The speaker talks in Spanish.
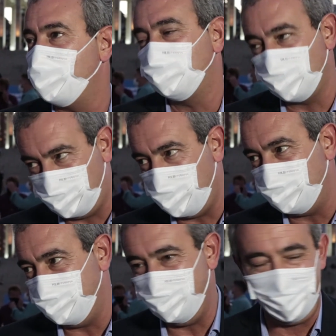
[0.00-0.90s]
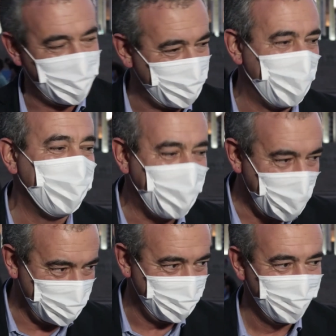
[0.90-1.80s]
construcción, desde
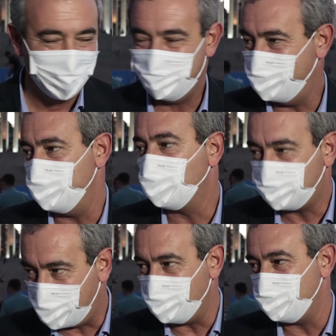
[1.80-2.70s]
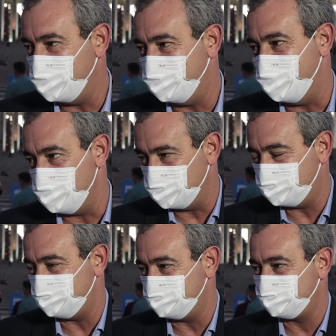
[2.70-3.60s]
arrancar, desde mostrar lo que tenemos.